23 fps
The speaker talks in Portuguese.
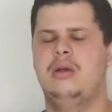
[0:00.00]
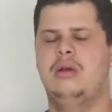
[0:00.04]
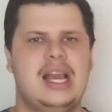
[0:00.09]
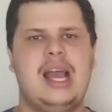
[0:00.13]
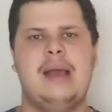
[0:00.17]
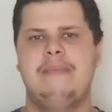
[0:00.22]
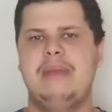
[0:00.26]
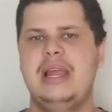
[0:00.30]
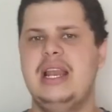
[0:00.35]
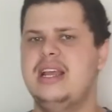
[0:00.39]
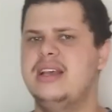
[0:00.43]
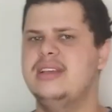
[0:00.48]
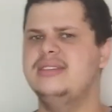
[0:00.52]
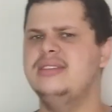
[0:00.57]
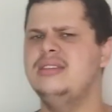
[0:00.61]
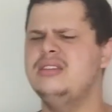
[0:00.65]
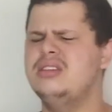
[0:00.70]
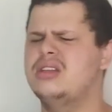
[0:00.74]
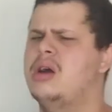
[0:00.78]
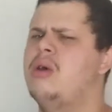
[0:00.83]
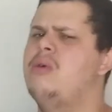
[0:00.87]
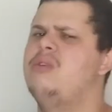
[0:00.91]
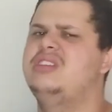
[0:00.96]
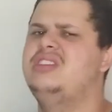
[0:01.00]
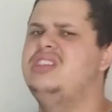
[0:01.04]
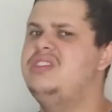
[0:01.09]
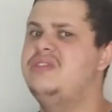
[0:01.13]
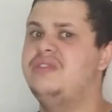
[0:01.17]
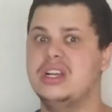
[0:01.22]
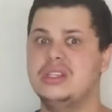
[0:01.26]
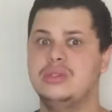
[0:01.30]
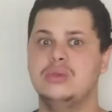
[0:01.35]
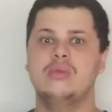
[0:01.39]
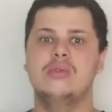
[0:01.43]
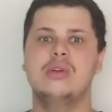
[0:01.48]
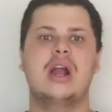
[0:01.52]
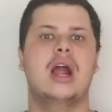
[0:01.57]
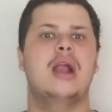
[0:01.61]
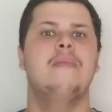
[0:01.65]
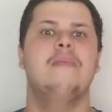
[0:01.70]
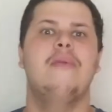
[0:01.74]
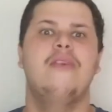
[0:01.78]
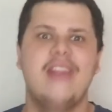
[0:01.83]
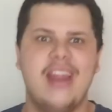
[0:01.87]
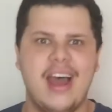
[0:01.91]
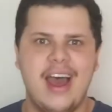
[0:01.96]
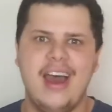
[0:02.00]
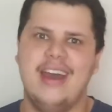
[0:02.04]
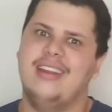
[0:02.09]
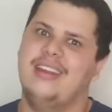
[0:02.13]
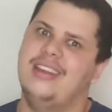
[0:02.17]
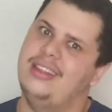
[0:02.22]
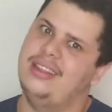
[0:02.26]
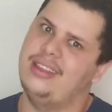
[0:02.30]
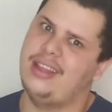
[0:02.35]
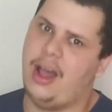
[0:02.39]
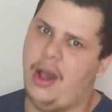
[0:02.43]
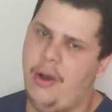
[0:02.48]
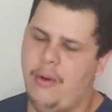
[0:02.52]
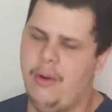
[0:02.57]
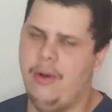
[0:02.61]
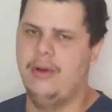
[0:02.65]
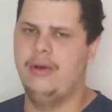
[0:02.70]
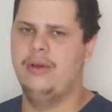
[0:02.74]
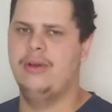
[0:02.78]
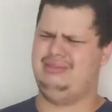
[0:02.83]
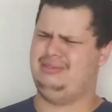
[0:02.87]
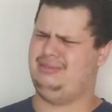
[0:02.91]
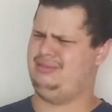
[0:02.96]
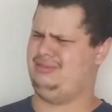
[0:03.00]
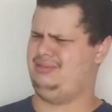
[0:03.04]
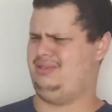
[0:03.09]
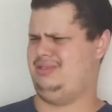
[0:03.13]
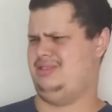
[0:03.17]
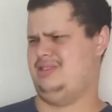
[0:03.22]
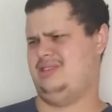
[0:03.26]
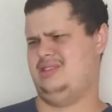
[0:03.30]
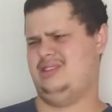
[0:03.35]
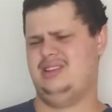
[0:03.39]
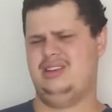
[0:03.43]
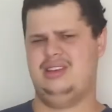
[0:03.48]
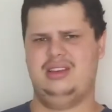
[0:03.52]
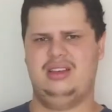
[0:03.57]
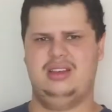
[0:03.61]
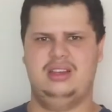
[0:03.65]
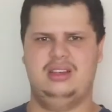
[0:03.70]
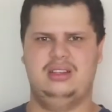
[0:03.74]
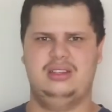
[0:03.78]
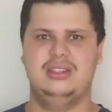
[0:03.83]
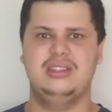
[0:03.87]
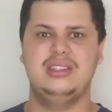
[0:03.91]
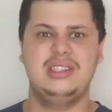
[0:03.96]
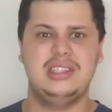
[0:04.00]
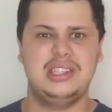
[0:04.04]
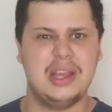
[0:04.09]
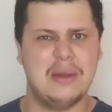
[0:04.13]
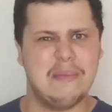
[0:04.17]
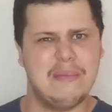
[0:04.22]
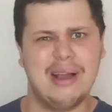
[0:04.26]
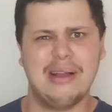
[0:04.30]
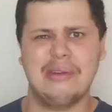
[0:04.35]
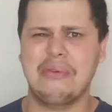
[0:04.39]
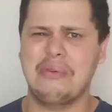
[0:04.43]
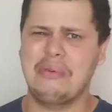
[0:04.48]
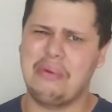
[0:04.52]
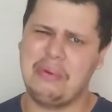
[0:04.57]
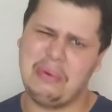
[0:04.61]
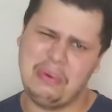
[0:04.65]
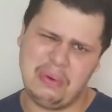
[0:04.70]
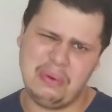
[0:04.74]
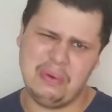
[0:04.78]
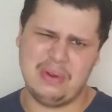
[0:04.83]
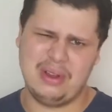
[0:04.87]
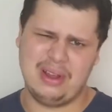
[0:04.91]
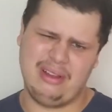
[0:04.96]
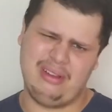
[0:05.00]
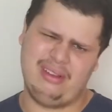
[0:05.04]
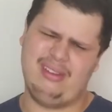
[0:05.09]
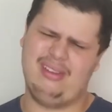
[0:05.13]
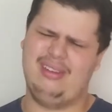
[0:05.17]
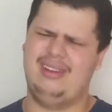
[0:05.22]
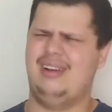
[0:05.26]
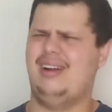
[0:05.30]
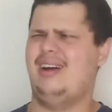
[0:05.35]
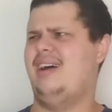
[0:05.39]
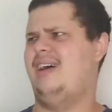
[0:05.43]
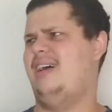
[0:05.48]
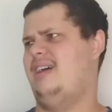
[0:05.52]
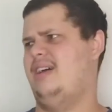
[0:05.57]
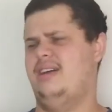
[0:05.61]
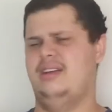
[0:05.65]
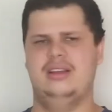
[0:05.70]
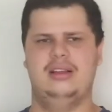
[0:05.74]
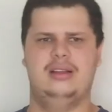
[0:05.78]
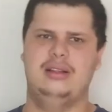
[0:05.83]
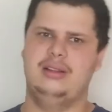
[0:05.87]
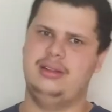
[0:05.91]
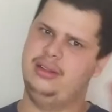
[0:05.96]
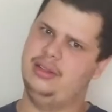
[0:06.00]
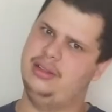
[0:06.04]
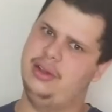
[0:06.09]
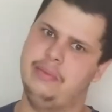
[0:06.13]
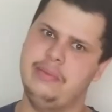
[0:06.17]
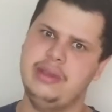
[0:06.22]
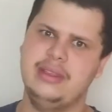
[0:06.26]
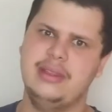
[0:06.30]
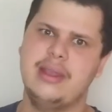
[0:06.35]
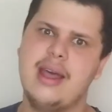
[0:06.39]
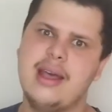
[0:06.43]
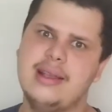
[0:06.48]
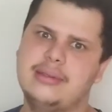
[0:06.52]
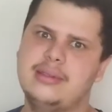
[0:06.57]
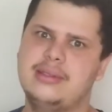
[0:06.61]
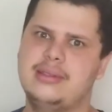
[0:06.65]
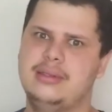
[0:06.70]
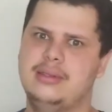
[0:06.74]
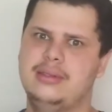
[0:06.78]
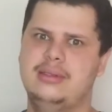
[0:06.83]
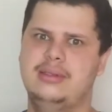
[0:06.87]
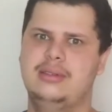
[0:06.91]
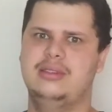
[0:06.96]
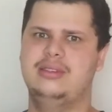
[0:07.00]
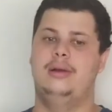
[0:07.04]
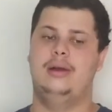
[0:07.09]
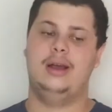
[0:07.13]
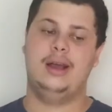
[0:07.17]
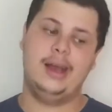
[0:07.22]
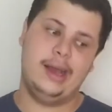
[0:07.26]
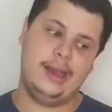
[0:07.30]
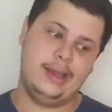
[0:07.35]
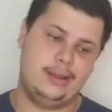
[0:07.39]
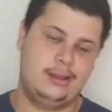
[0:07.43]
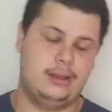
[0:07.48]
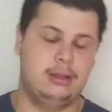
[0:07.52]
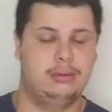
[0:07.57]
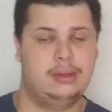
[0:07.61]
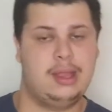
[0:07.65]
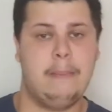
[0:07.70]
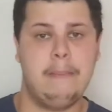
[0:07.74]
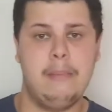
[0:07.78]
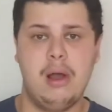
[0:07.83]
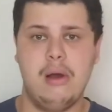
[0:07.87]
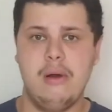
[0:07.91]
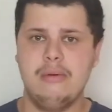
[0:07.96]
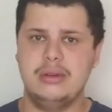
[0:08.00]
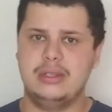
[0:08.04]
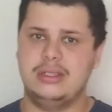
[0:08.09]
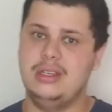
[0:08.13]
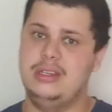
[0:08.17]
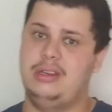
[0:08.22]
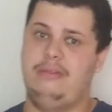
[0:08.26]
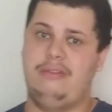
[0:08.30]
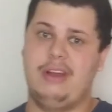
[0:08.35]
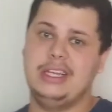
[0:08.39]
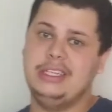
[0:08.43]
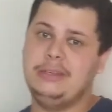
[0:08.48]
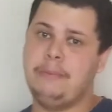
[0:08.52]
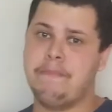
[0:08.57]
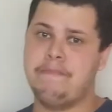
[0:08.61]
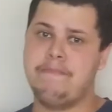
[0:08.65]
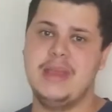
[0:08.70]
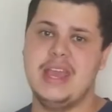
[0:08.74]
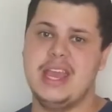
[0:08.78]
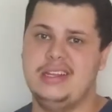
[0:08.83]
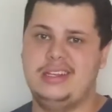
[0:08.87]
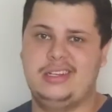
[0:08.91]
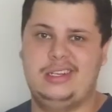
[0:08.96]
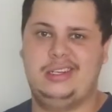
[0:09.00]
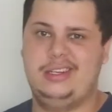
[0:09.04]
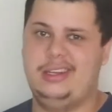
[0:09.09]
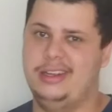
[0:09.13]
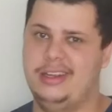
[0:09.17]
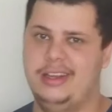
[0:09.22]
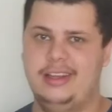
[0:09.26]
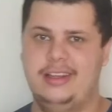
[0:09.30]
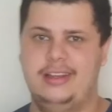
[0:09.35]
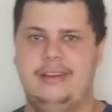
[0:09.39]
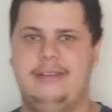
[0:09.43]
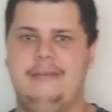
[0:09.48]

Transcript: Ah, beleza então. A gente faz um carbonara, que tal? Uf, gema crua. Ah, não me desce. Ah, então tá bom. A gente vai de peixe.